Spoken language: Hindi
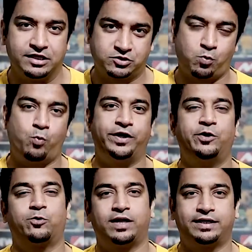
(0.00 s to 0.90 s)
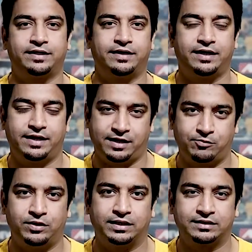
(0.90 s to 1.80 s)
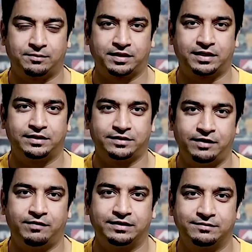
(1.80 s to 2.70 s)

इस वीडियो को लाइक करना ना भूलेगा तब तक